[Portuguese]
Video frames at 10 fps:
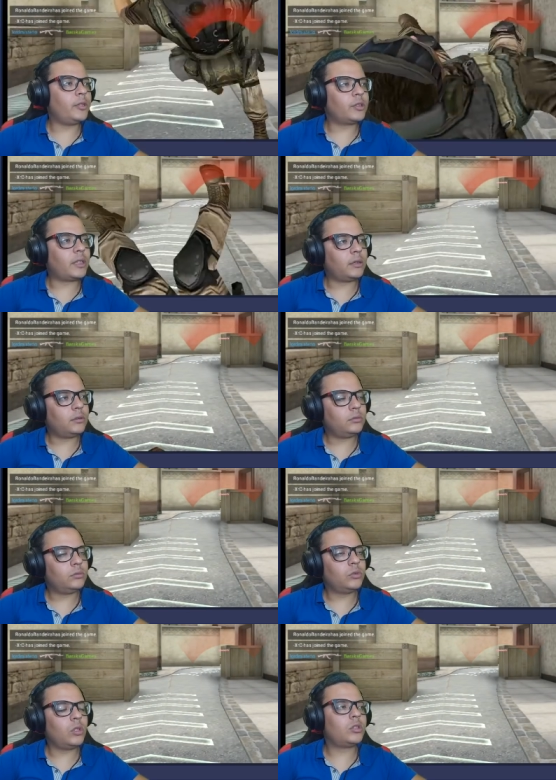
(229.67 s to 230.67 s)
o cara... Tá,
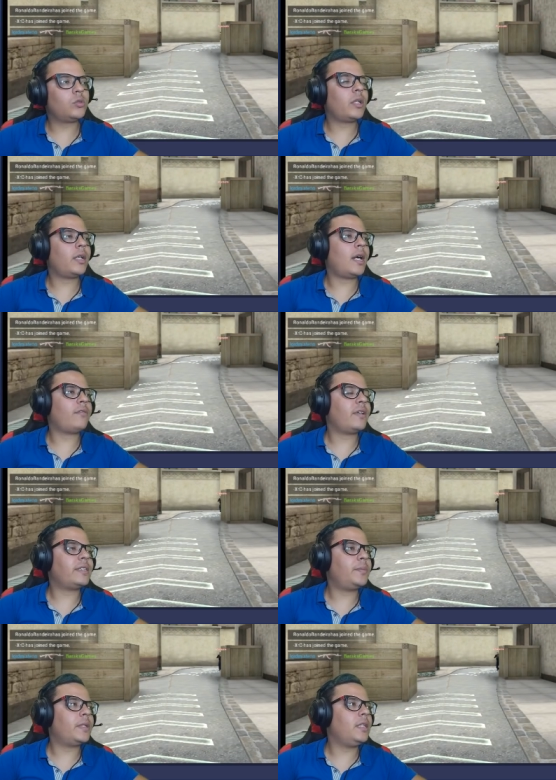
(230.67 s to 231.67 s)
nossa, cara... a fase é
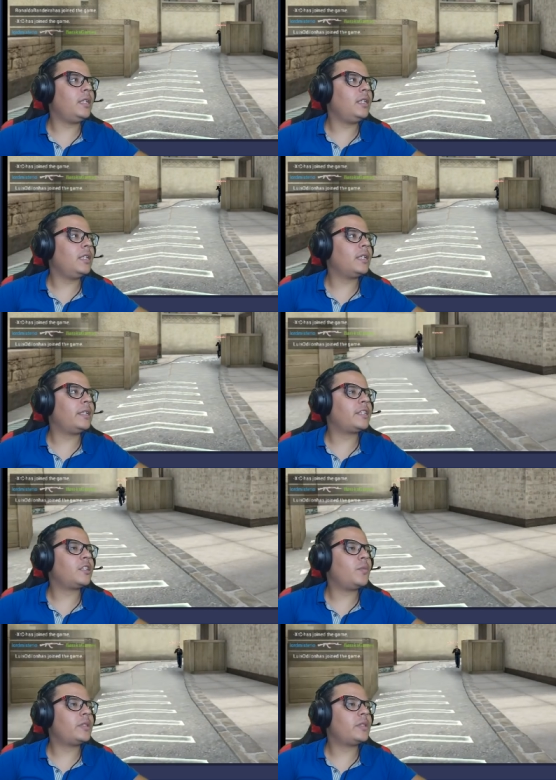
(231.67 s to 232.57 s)
pequenininha, galera. Já comecei